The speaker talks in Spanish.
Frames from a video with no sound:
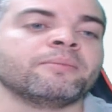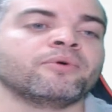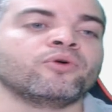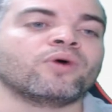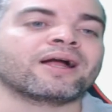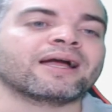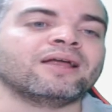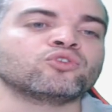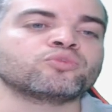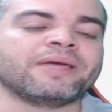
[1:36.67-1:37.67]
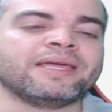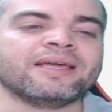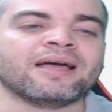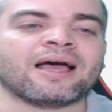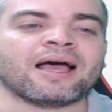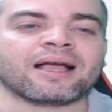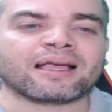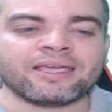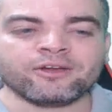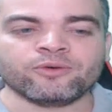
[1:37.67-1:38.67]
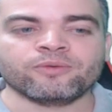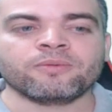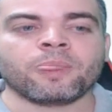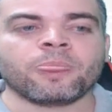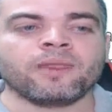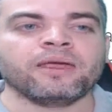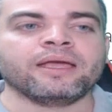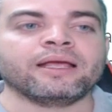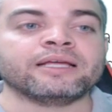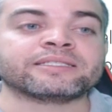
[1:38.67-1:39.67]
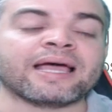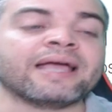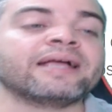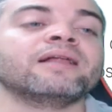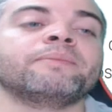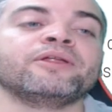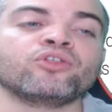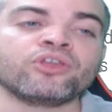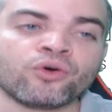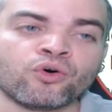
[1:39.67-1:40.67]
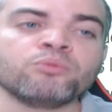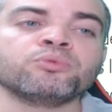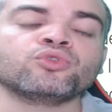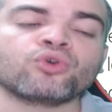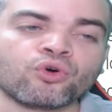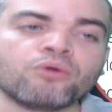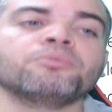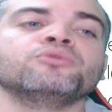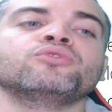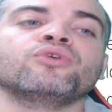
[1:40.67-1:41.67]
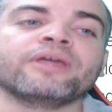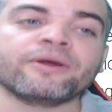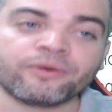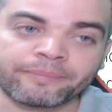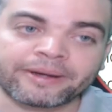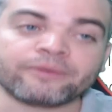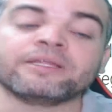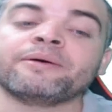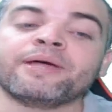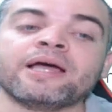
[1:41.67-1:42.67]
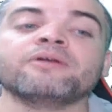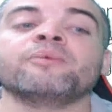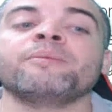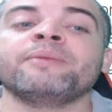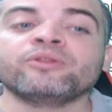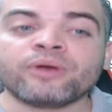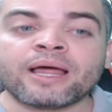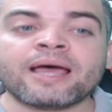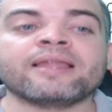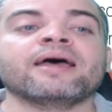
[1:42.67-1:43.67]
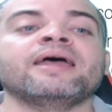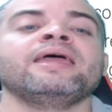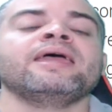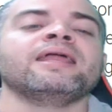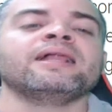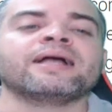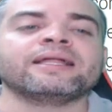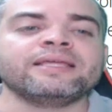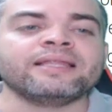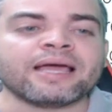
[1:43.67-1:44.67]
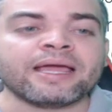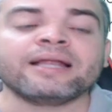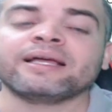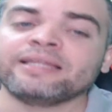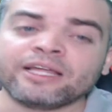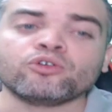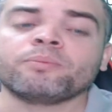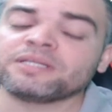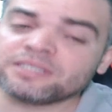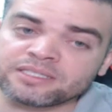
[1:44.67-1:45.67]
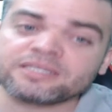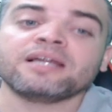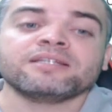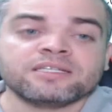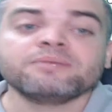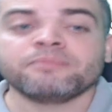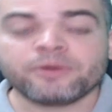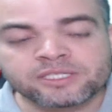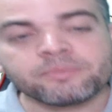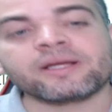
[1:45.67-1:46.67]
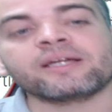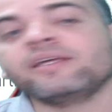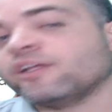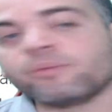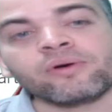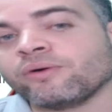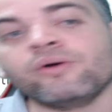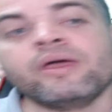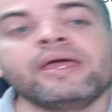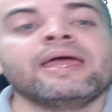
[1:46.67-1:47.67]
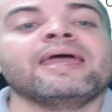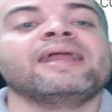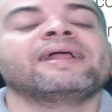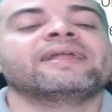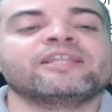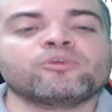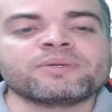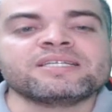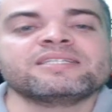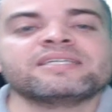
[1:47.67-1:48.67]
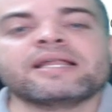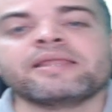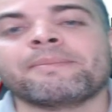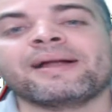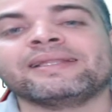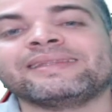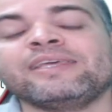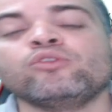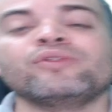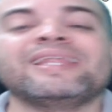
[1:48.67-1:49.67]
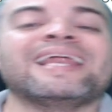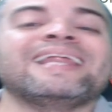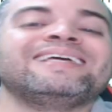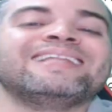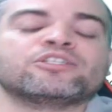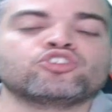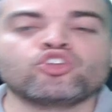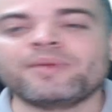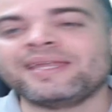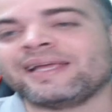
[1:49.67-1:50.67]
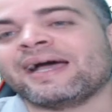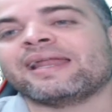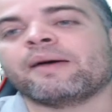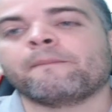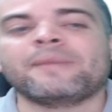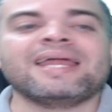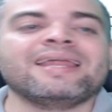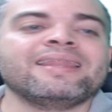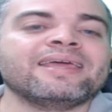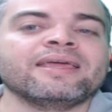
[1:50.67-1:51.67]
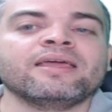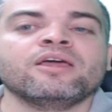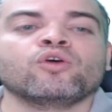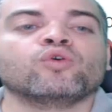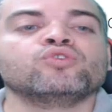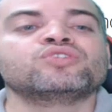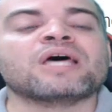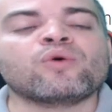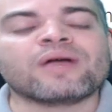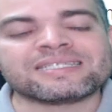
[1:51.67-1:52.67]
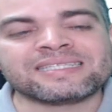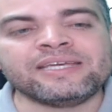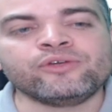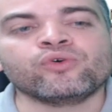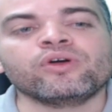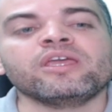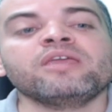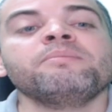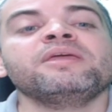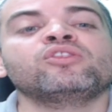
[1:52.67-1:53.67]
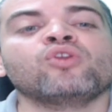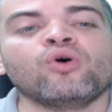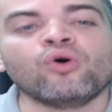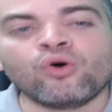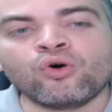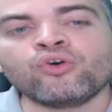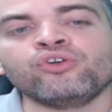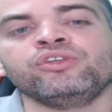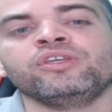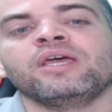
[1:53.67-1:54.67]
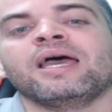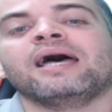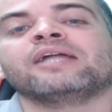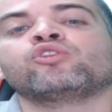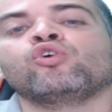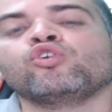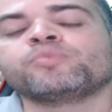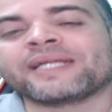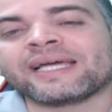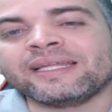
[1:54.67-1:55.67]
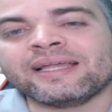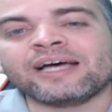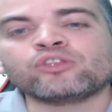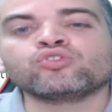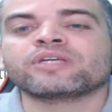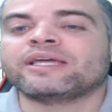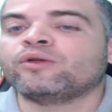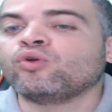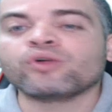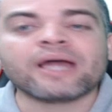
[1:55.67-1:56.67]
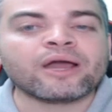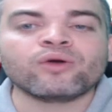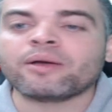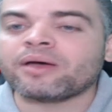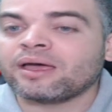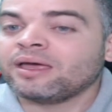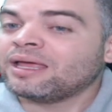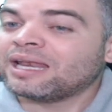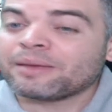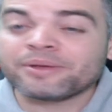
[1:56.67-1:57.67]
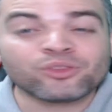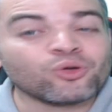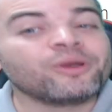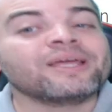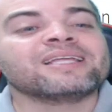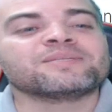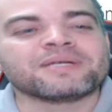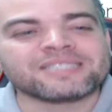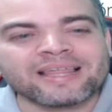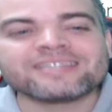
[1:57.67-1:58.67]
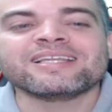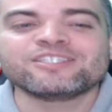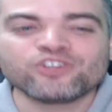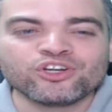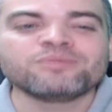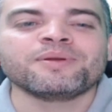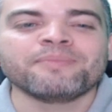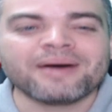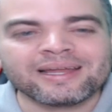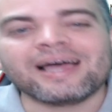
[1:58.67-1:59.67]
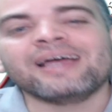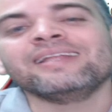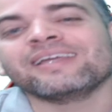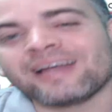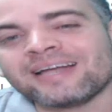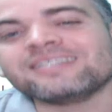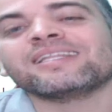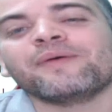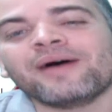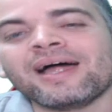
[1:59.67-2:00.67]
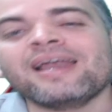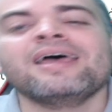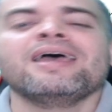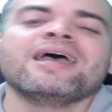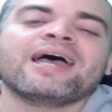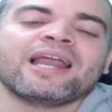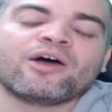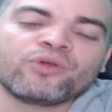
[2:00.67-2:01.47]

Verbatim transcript: por Juan Carlos Mejía Aquino. Está en el periódico hoy.com.de para que ustedes vean, no me invento nada. El, candidato, el candidato presidencial, sí, iba a decir precandidato, pero no. El candidato presidencial del Partido de la Liquidación Dominicana, PLD, Gonzalo Castillo, invitó hoy a todos los precandidatos que no lograron la, victoria en las pasadas elecciones primarias a integrarse a trabajar a la